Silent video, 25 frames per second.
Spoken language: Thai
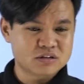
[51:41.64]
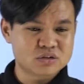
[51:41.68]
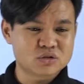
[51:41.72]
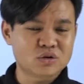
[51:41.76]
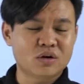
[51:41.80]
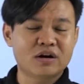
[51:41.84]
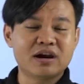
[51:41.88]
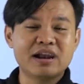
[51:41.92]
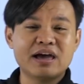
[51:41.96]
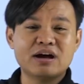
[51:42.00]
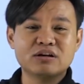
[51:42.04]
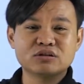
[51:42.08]
ช
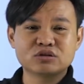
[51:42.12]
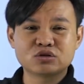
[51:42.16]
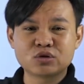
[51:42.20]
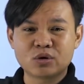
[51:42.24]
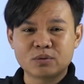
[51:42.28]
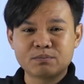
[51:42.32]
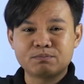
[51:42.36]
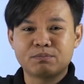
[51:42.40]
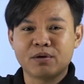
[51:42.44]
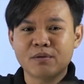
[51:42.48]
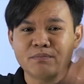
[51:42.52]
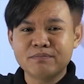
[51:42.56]
นแล้วช
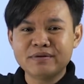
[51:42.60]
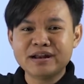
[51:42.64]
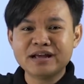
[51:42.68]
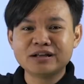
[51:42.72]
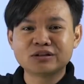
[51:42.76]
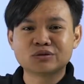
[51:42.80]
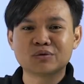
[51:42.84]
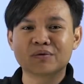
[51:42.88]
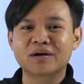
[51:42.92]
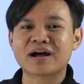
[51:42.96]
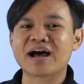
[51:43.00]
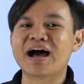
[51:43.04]
นปุ๊บเด้
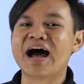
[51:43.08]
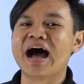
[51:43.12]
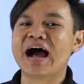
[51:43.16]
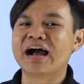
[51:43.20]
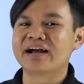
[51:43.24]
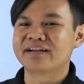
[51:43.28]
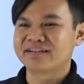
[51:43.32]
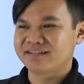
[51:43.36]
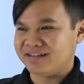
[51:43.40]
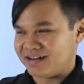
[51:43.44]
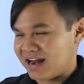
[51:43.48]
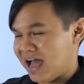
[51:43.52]
งตรงกลาง
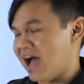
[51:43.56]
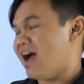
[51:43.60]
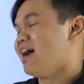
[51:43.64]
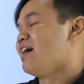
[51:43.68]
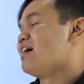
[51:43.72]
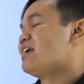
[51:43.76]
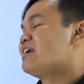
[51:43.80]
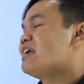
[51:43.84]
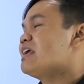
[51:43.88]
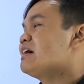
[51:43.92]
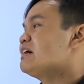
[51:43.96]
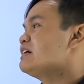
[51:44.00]
นะ
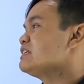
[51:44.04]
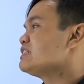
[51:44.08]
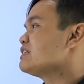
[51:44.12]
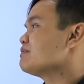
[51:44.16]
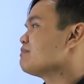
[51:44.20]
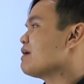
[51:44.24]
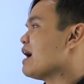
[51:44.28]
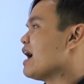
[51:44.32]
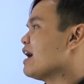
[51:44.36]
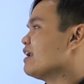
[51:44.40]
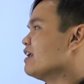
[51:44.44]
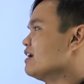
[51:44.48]
นั่นคือส
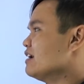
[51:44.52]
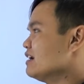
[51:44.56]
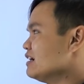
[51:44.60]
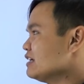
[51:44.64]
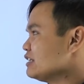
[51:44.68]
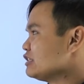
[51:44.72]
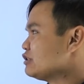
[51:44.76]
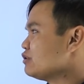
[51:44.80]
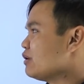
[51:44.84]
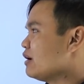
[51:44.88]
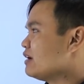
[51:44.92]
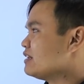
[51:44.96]
มาร์ท
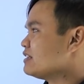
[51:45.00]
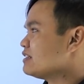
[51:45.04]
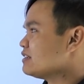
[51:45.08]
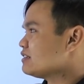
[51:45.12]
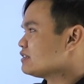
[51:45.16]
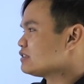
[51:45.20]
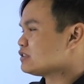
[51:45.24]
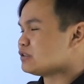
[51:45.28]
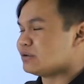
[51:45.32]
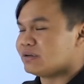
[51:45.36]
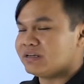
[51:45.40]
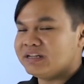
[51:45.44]
ส่วน
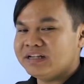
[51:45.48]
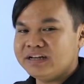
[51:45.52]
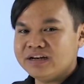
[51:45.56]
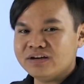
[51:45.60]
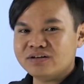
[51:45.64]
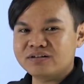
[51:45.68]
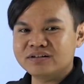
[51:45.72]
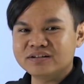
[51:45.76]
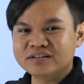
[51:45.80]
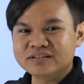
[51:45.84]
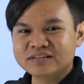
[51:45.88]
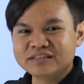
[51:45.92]
สนธิ
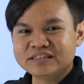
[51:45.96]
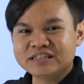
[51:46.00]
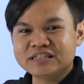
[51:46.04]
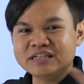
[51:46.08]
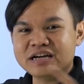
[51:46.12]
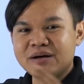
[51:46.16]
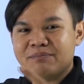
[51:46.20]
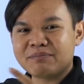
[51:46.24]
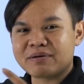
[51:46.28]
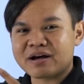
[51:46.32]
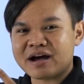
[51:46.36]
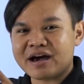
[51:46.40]
นั่นคือ
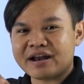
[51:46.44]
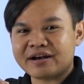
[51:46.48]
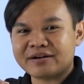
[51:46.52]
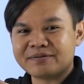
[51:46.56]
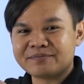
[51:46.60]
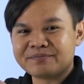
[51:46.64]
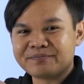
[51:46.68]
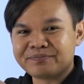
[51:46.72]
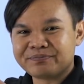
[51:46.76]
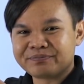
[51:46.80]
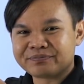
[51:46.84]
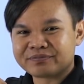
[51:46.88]
เชื่อมกัน
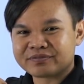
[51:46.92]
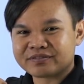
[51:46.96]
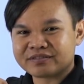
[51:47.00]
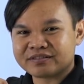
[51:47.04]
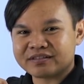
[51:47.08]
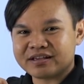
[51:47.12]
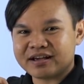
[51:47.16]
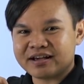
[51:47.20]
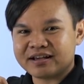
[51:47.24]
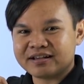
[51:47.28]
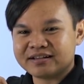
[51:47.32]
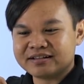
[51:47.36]

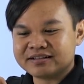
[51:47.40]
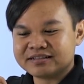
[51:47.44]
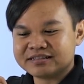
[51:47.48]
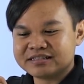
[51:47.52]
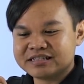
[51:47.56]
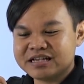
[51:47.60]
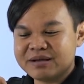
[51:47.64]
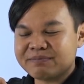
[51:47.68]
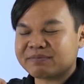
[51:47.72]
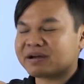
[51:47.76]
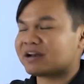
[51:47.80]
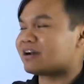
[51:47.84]
นะ
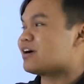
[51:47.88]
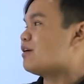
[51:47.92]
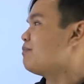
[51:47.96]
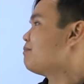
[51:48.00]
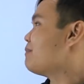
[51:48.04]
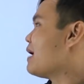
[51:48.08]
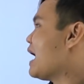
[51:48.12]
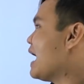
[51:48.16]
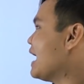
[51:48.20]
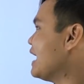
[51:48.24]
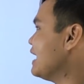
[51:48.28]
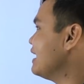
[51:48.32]
เชื่อมกันเข้า
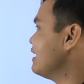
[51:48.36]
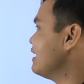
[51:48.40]
ไป